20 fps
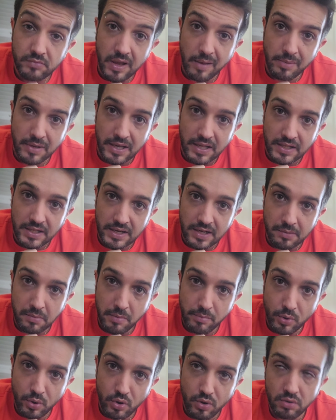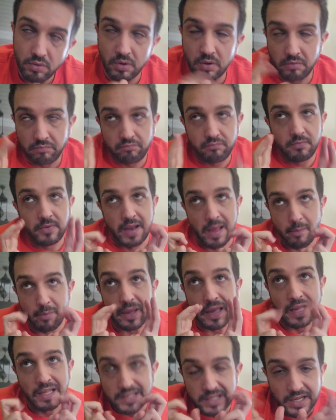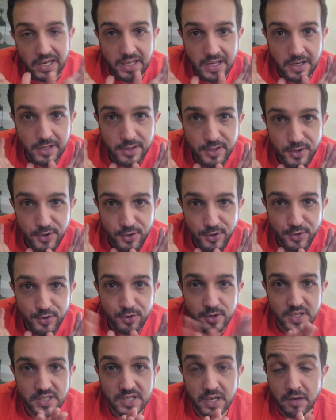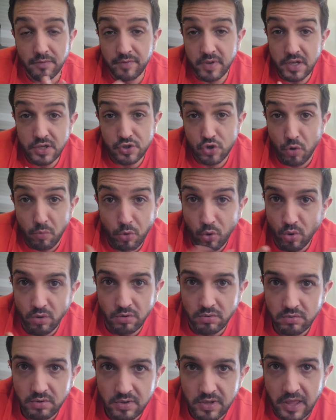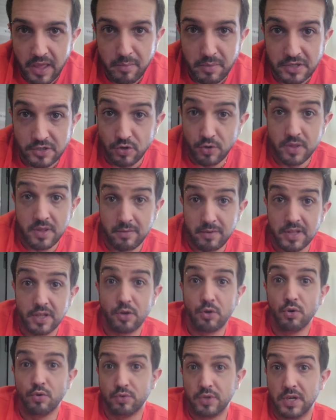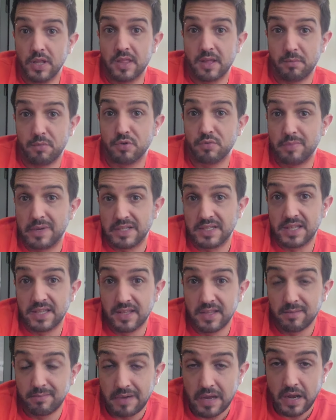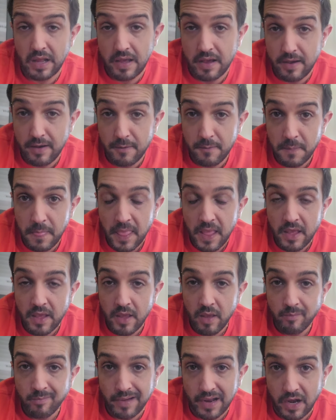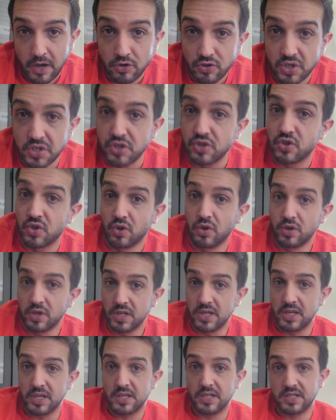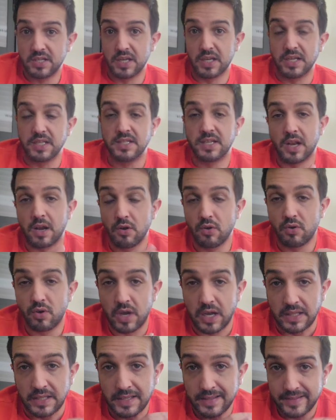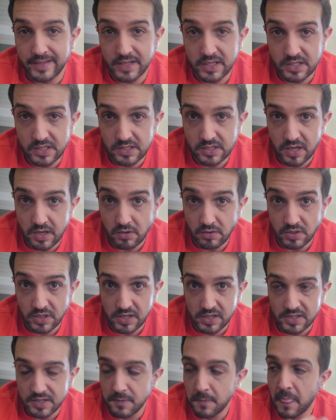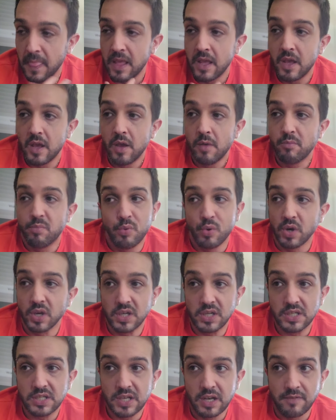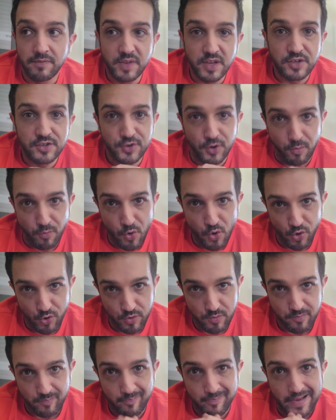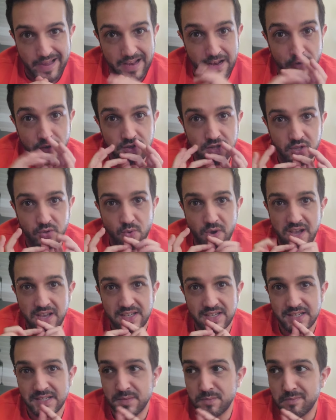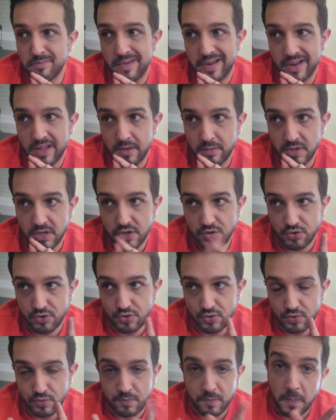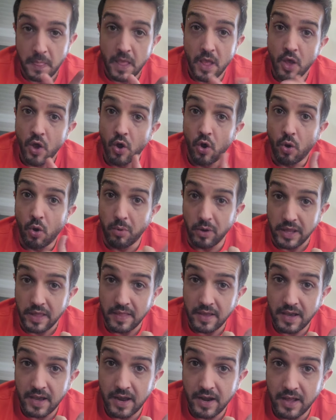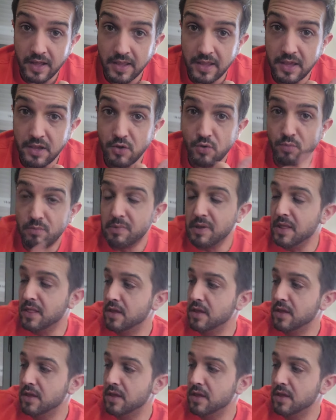La pegatina que me pongo, la pegatina que le digo yo, que es el Fixomul, que además los diabéticos lo utilizamos bastante para, para los sensores, enganchar los catéteres y esas cosas. Pues el Fixomul para los tatuajes es maravilloso. Os voy a dejar aquí un